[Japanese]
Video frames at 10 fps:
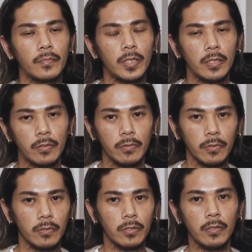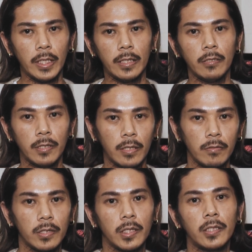でそういう人がやってる
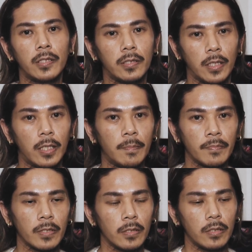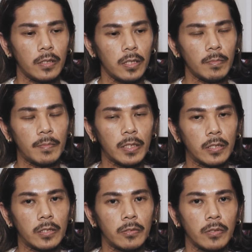タトゥーじゃないですかで今まだ
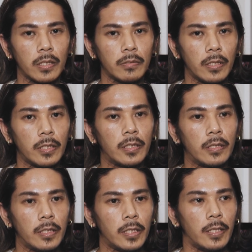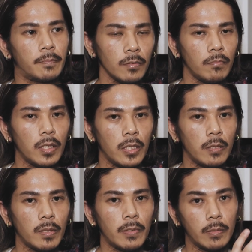45年ぐらいなんでまあね
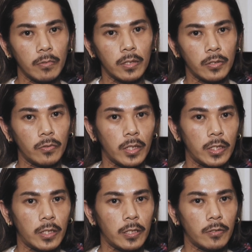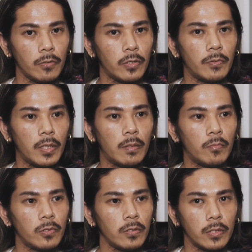今まで僕が紹介した人よりは
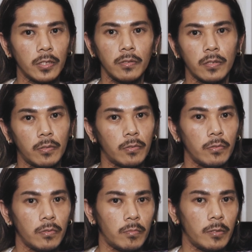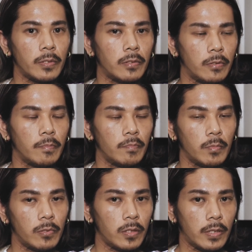もちろん技術は劣ると思いますよ、ま
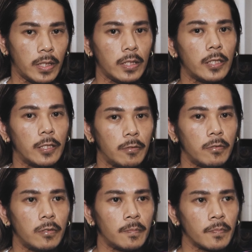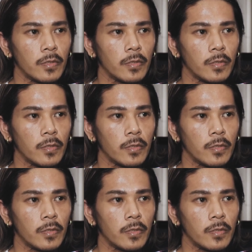あ、僕はわかんないけど